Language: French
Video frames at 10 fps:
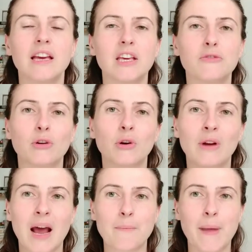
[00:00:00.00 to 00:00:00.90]
Il faut que
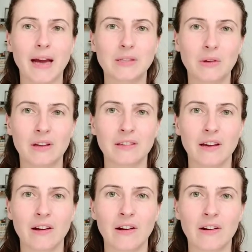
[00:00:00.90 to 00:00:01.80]
la personne
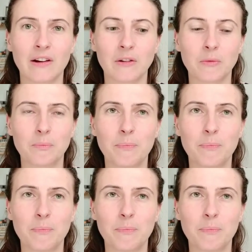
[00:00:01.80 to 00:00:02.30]
euh,